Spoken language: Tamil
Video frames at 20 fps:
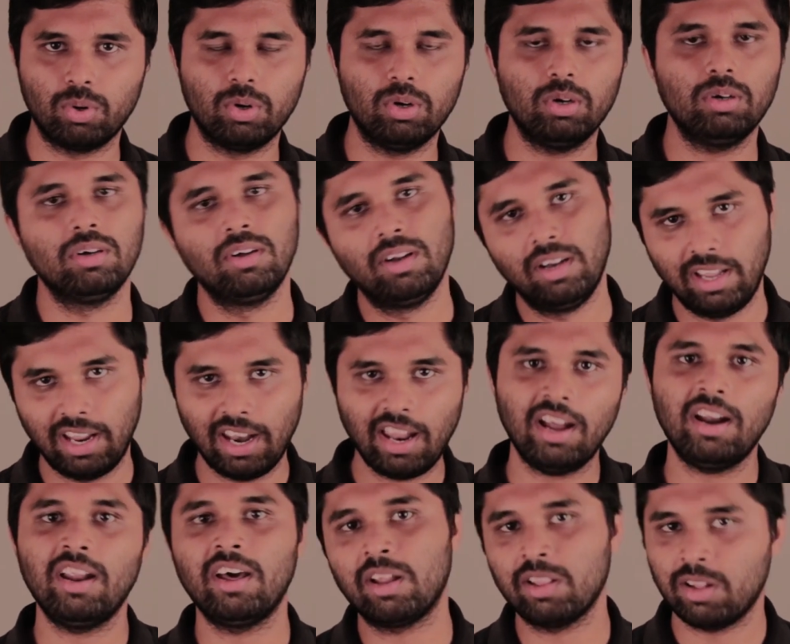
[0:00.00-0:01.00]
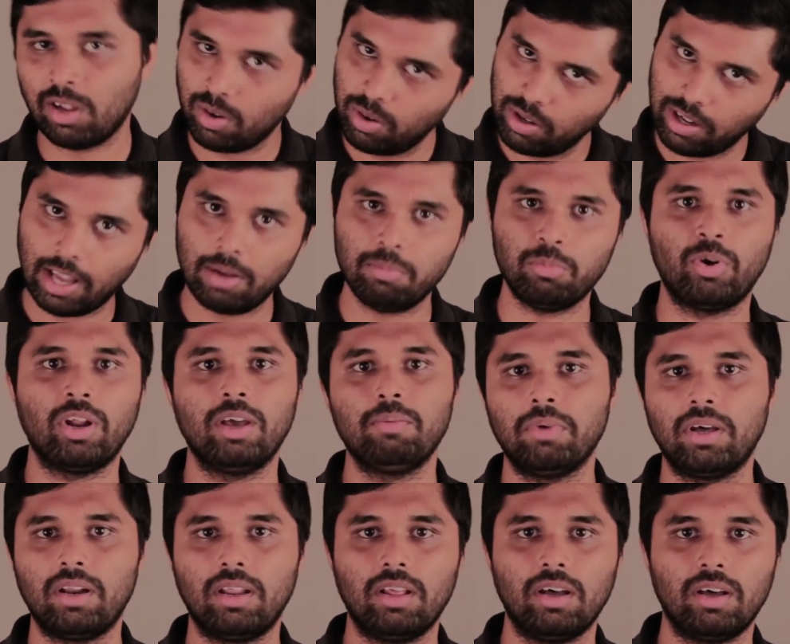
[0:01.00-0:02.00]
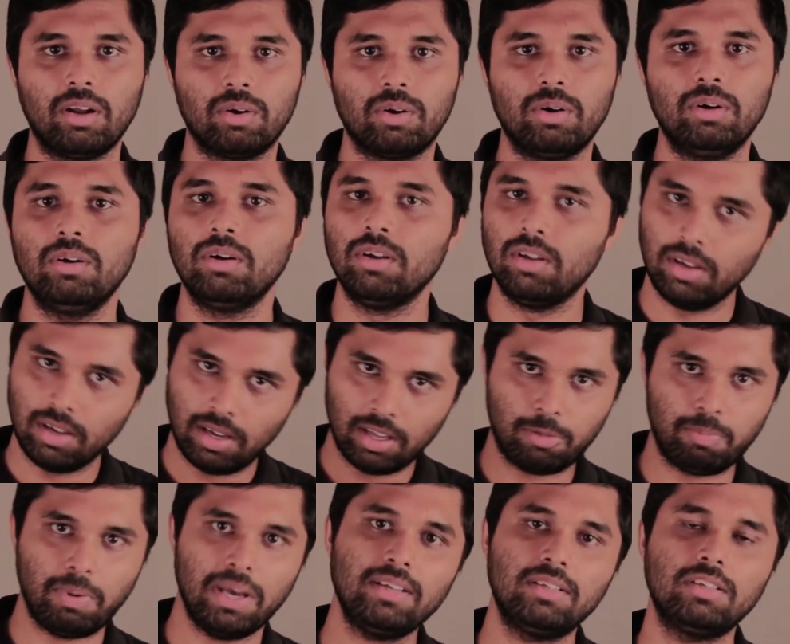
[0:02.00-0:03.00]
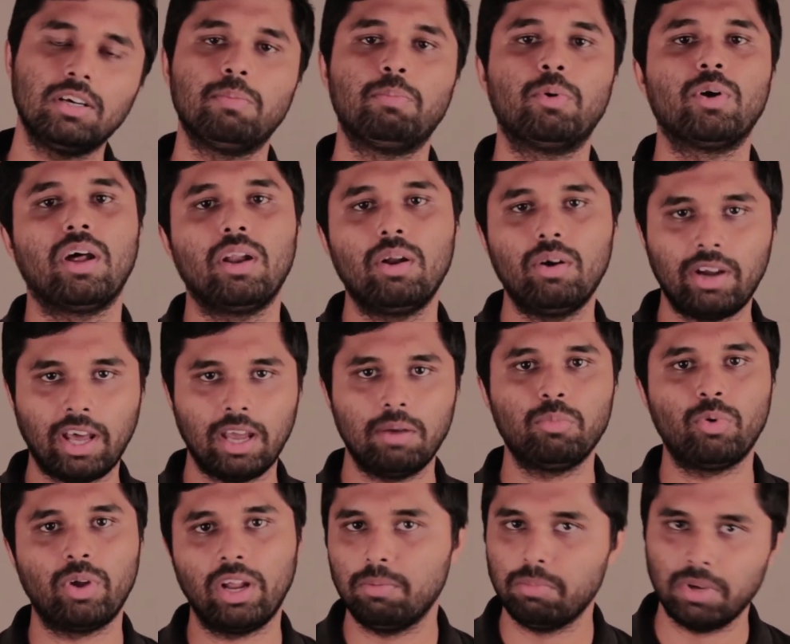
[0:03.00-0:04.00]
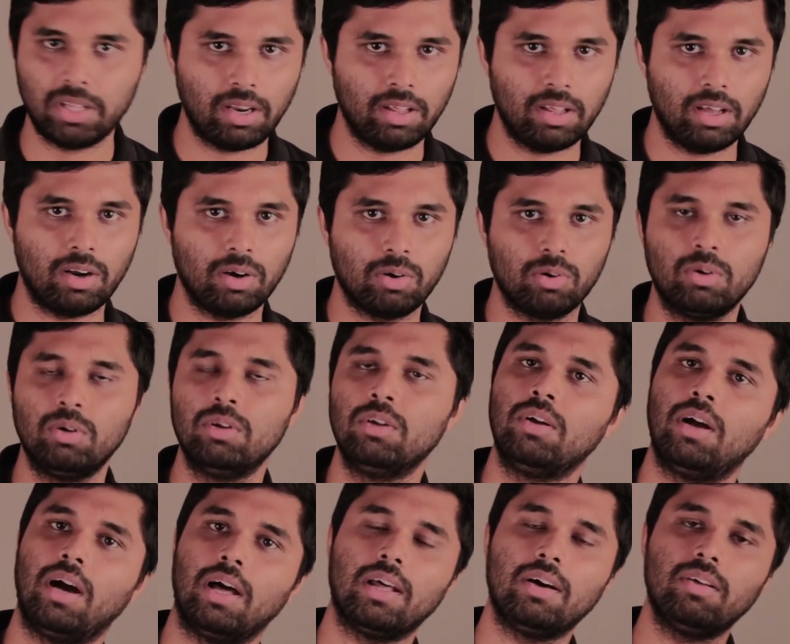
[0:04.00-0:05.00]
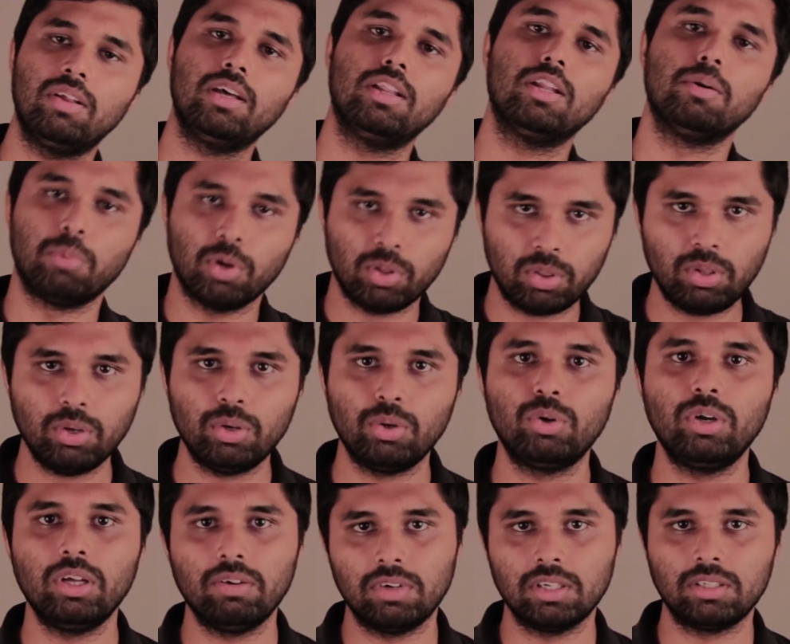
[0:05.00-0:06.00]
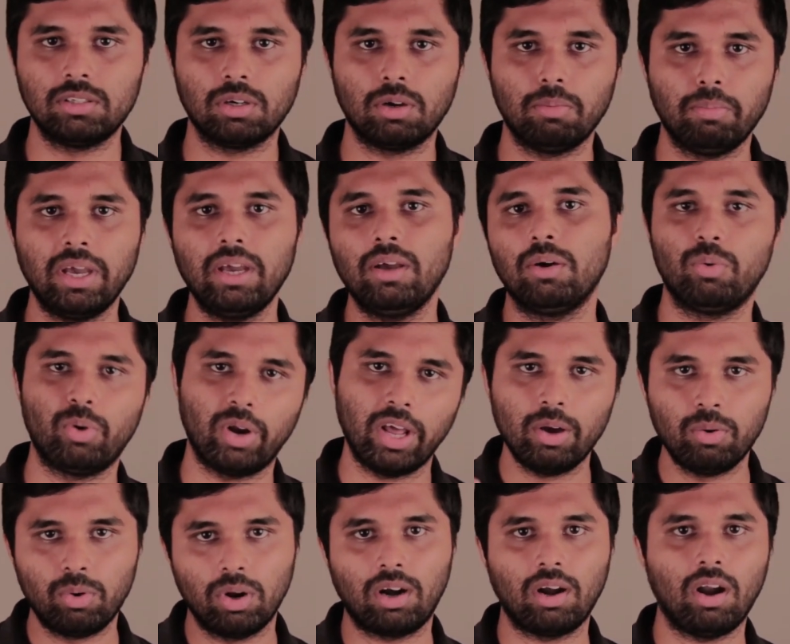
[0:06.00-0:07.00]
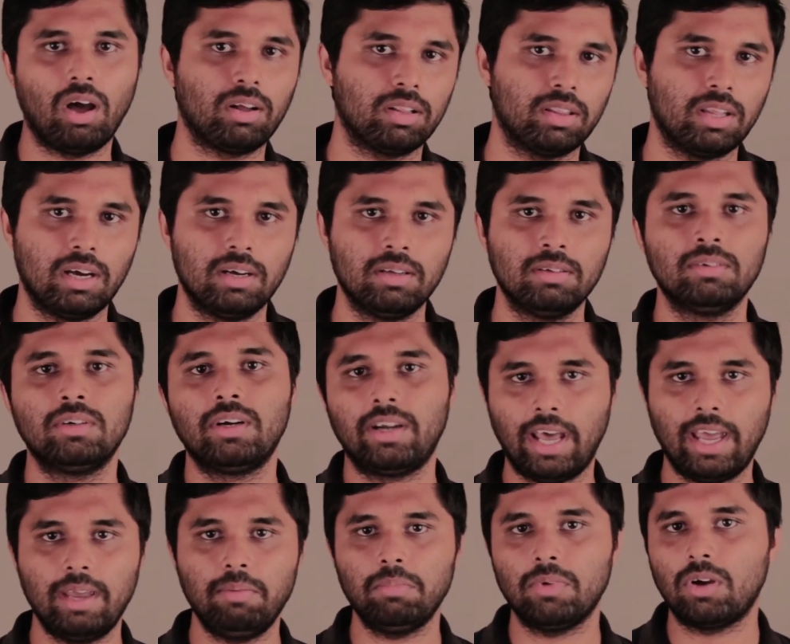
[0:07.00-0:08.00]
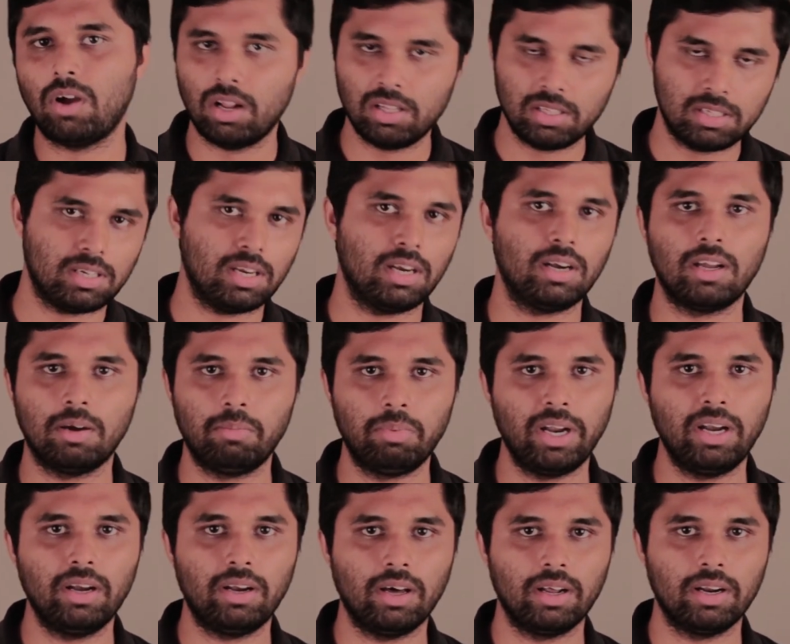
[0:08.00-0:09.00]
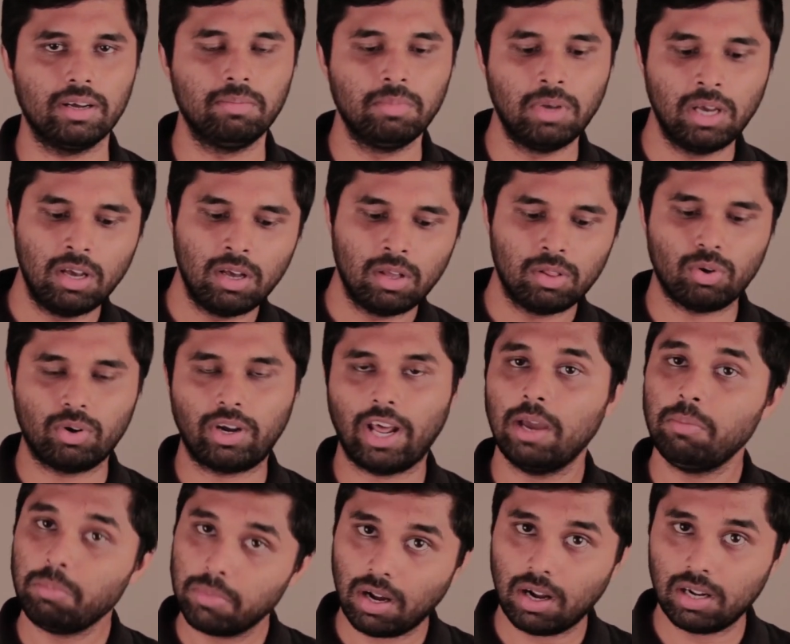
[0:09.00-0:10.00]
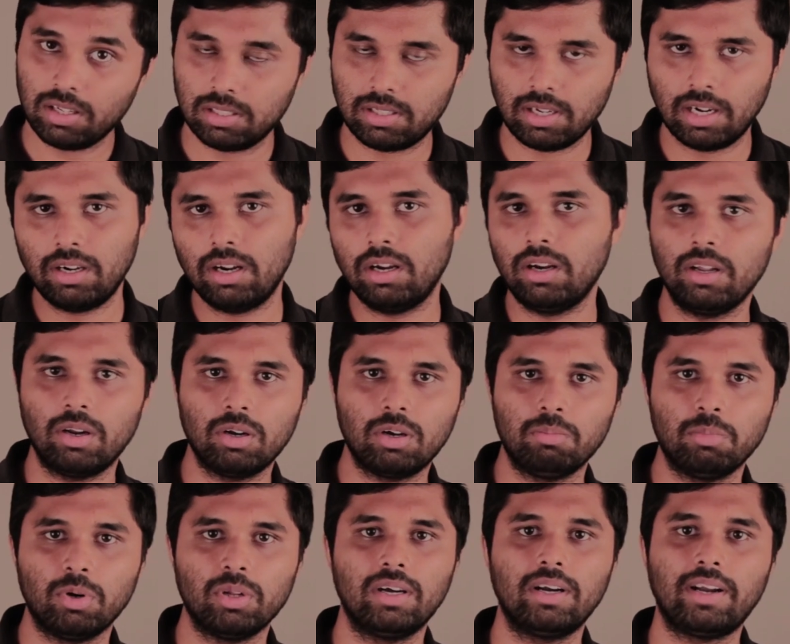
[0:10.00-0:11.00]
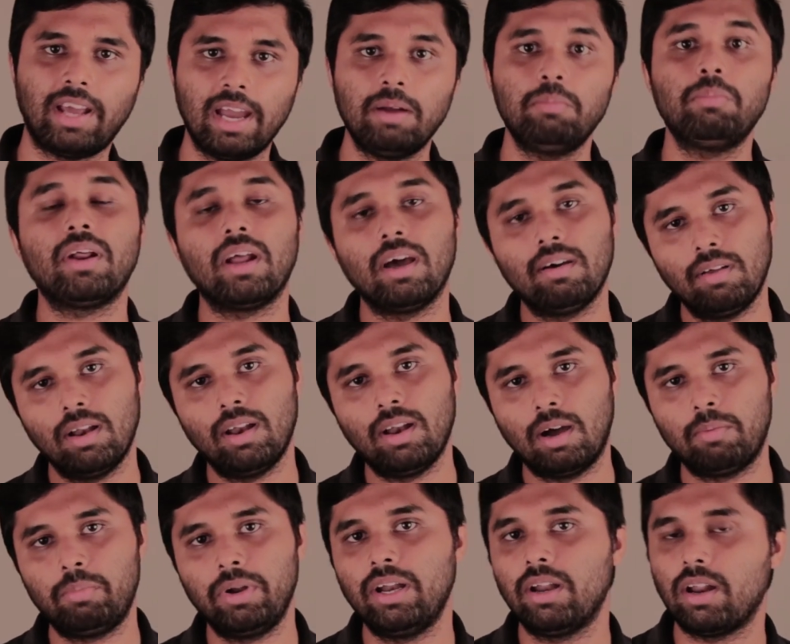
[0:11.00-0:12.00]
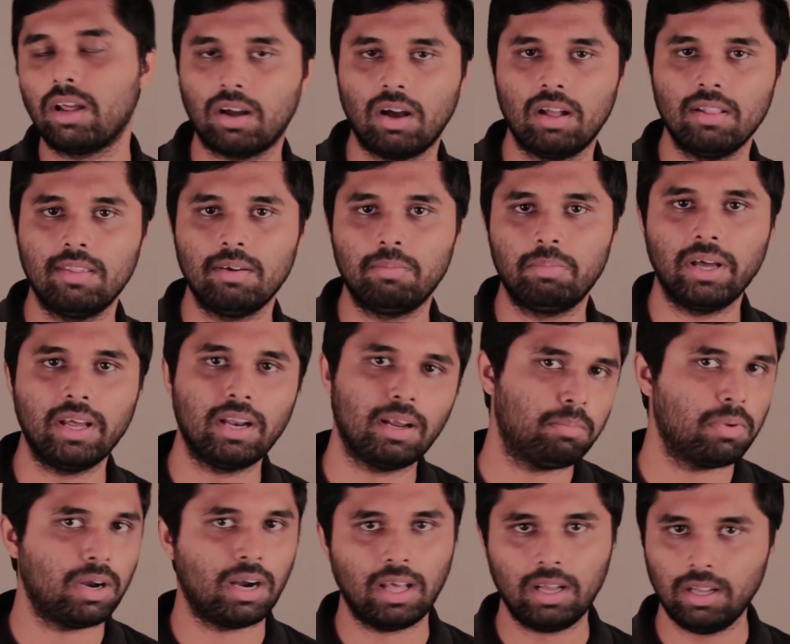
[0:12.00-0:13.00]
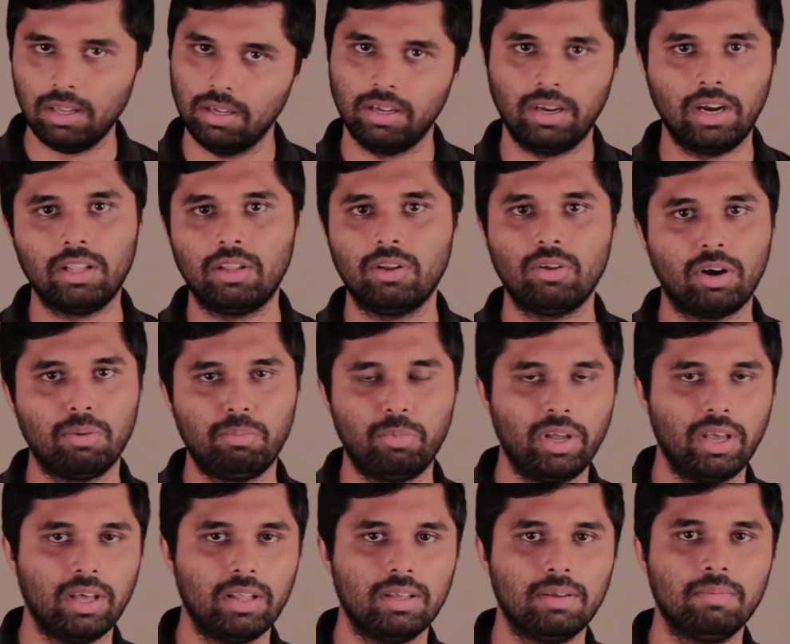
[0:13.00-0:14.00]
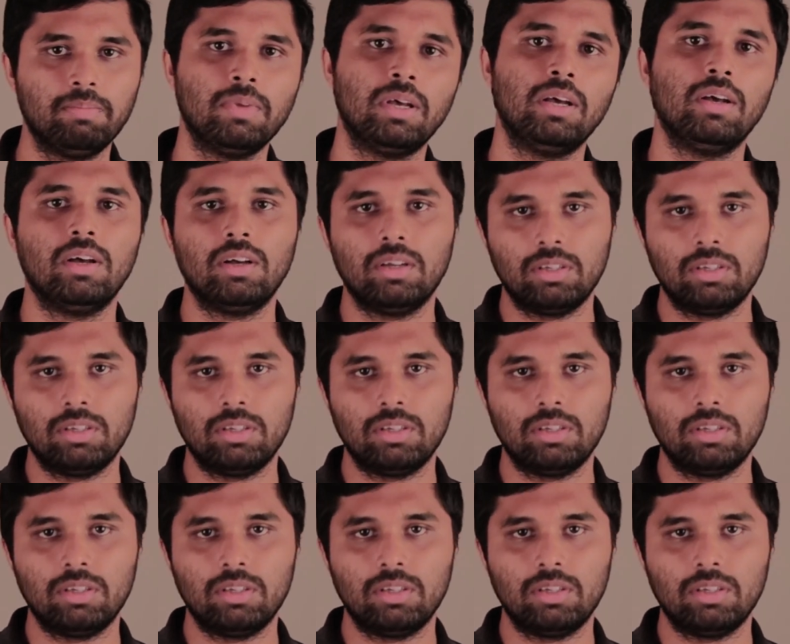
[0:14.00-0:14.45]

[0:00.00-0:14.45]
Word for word: தான் போகும் நிலாவில் இருந்தாலும் டைம் ஒரே மாதிரி தான் இருக்கும் ஸ்பேஸுக்கு போனாலும் டைம் ஒரே மாதிரி தான் இருக்கும் அதாவது இந்த மொத்த யூனிவர்ஸுக்குமே ஒரே ஒரு கிளாக் தான் டைம் கான்ஸ்டன்ட் அப்படின்ட்டாரு ஸோ டைம் கான்ஸ்டன்ட்னு இருக்கும்போது டைம் ட்ராவல் அப்படின்ற கான்செப்டே நம்மளால் எடுத்துகிட்டு வர முடியாது